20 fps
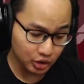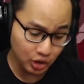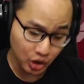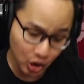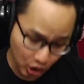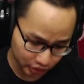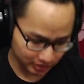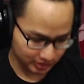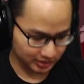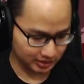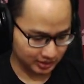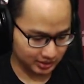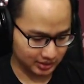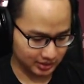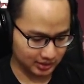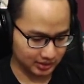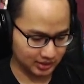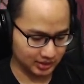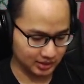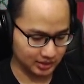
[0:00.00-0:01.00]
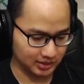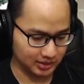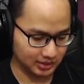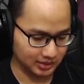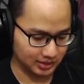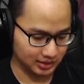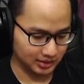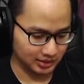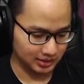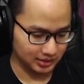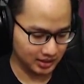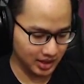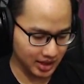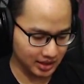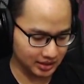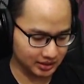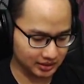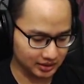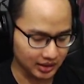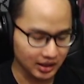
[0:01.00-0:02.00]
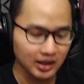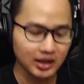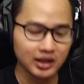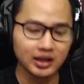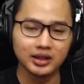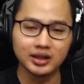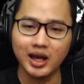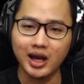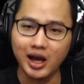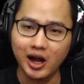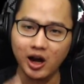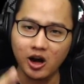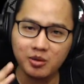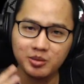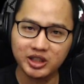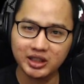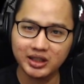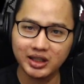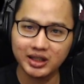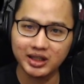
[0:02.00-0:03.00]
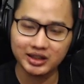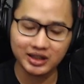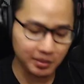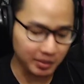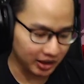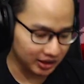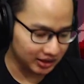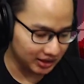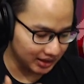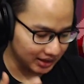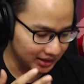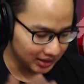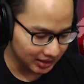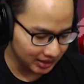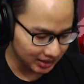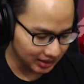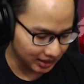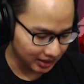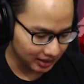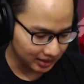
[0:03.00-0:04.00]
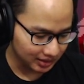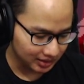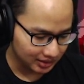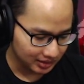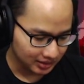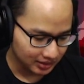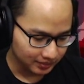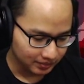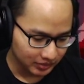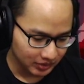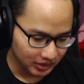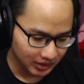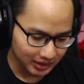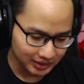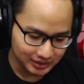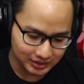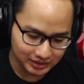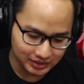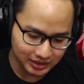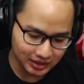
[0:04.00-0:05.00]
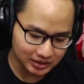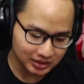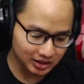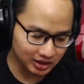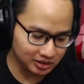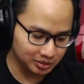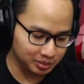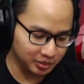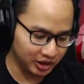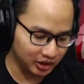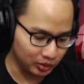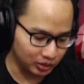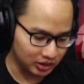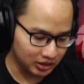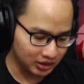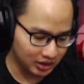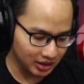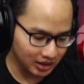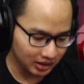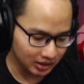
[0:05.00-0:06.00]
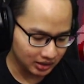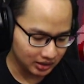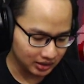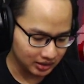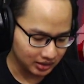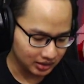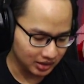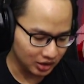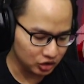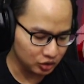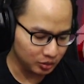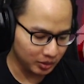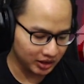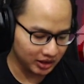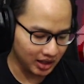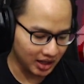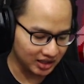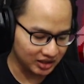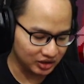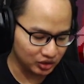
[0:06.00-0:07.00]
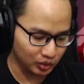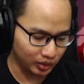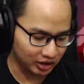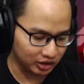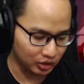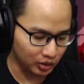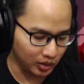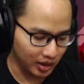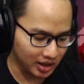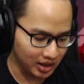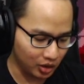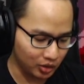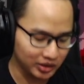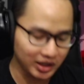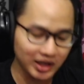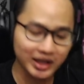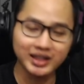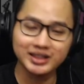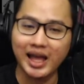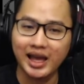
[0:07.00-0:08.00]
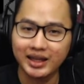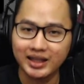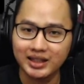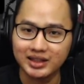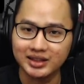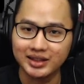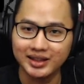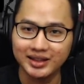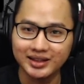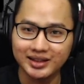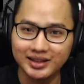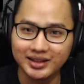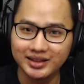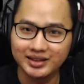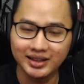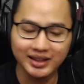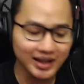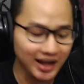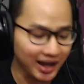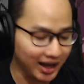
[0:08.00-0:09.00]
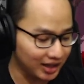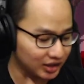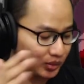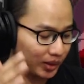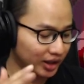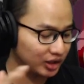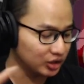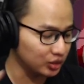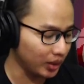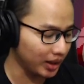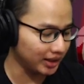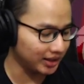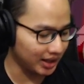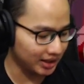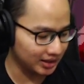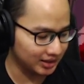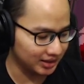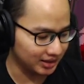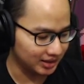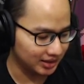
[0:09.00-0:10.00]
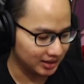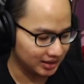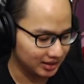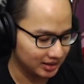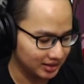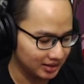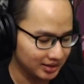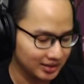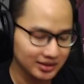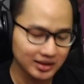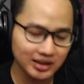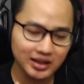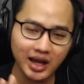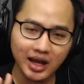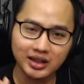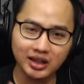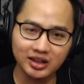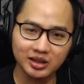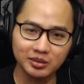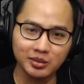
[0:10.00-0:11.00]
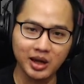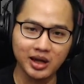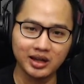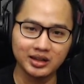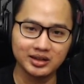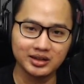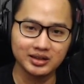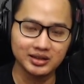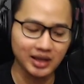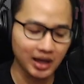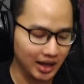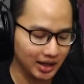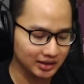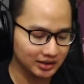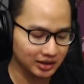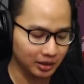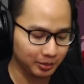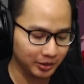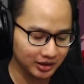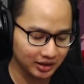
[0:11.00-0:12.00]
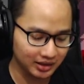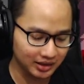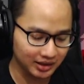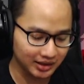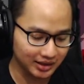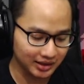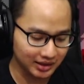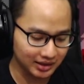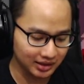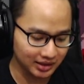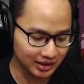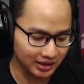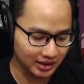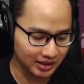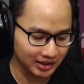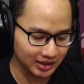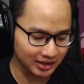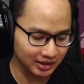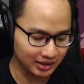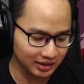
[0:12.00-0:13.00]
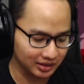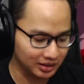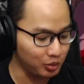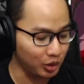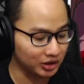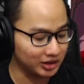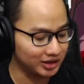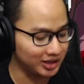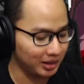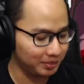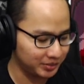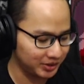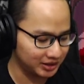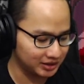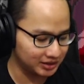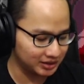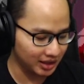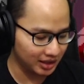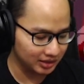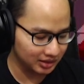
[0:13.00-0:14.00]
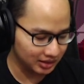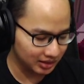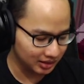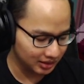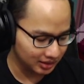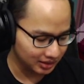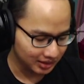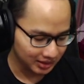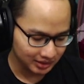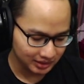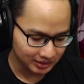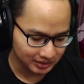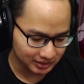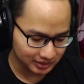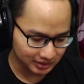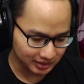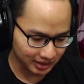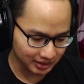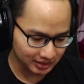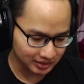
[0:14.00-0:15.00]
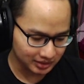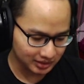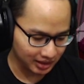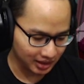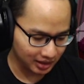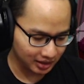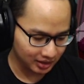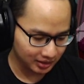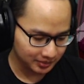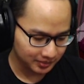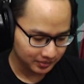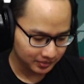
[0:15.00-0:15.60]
Good. Yes. Nah, kalau misalnya kita matiin dia, stage stage berikutnya dia cuma ninggalin surat doang kalau dia lagi sakit ya. Jadi nggak akan jualan-jualan lagi. Jadi hati-hati banget. Jangan sampai nge nge ngebuat dia pingsan di stage yang